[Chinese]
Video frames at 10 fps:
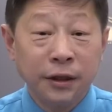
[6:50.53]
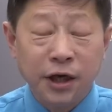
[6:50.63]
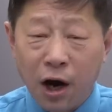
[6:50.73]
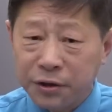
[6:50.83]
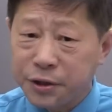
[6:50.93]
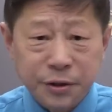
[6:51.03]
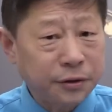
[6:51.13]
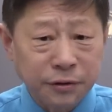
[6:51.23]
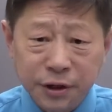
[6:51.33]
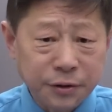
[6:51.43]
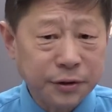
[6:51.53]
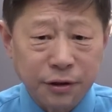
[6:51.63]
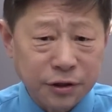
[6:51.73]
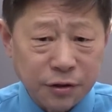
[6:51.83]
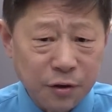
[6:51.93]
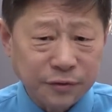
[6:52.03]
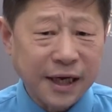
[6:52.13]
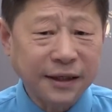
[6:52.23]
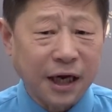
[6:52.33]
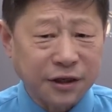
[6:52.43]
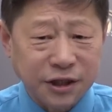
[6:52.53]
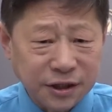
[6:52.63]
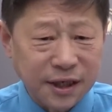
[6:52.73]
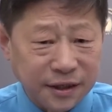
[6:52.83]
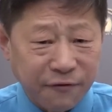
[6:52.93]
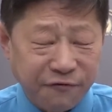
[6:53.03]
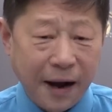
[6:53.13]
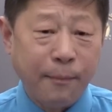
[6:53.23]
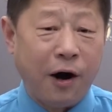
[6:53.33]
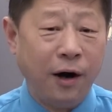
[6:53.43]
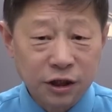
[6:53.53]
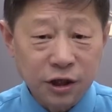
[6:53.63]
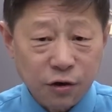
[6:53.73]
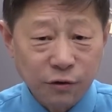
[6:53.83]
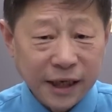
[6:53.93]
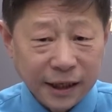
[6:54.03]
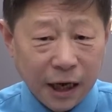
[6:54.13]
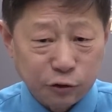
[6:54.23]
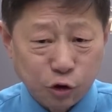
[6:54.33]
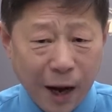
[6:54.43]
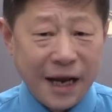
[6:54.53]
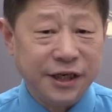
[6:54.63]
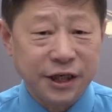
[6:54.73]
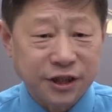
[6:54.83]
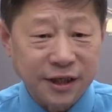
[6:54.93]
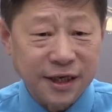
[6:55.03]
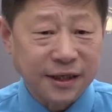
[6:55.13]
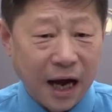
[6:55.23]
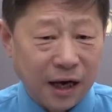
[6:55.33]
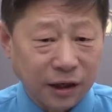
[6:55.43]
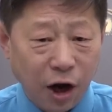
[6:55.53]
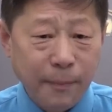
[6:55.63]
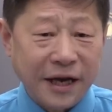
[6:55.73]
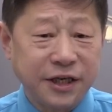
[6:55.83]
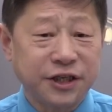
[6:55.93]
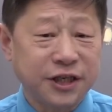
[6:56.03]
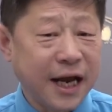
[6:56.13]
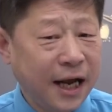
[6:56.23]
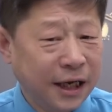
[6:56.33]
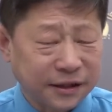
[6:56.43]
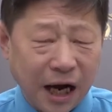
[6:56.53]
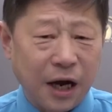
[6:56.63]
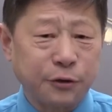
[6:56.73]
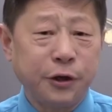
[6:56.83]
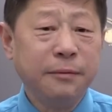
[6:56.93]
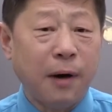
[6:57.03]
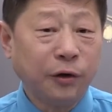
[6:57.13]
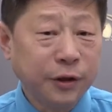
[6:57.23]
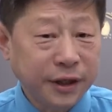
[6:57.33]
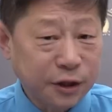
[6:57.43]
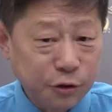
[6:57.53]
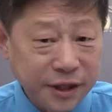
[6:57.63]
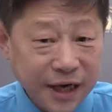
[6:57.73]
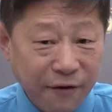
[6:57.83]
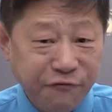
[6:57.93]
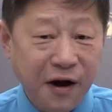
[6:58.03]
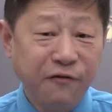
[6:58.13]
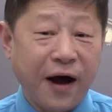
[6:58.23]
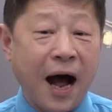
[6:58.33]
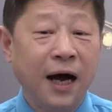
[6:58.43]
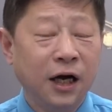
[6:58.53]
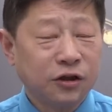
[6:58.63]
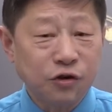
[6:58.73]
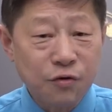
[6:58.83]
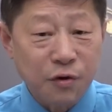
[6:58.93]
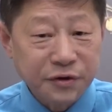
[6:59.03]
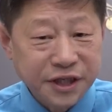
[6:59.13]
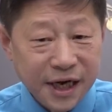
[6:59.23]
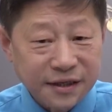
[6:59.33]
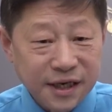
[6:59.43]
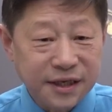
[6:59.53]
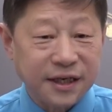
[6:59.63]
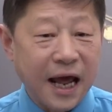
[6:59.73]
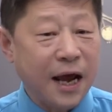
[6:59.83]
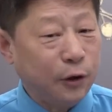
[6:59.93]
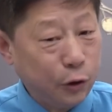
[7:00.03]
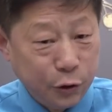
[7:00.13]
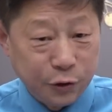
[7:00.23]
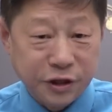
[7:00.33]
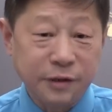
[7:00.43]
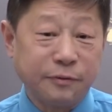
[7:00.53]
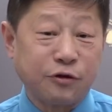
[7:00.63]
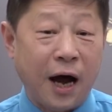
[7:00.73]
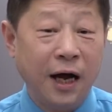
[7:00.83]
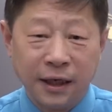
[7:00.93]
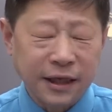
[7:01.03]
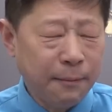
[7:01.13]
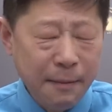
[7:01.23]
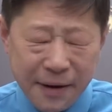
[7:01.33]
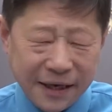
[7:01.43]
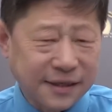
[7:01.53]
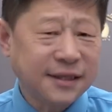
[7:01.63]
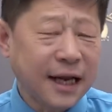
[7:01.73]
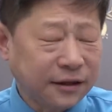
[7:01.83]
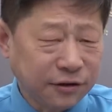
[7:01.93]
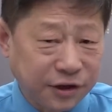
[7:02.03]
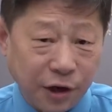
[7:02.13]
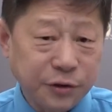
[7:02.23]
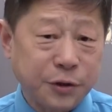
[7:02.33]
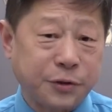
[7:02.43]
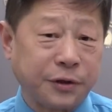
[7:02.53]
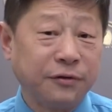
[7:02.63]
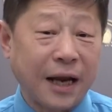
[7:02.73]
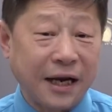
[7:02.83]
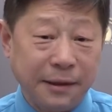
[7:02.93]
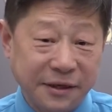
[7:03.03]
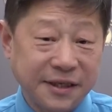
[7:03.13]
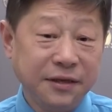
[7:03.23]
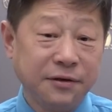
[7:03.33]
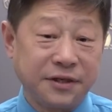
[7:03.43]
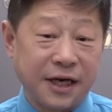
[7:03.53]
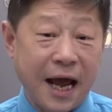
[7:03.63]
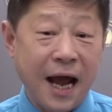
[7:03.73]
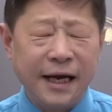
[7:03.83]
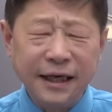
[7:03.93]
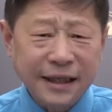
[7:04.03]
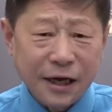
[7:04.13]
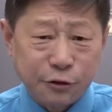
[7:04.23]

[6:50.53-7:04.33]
挑起群众斗群众是共产党执政的法宝，是共产党转移执政党和老百姓之间党群矛盾的最佳方法。中共建政以来屡试不爽，他们每次呢都挑起群众来，你们争斗起来。一旦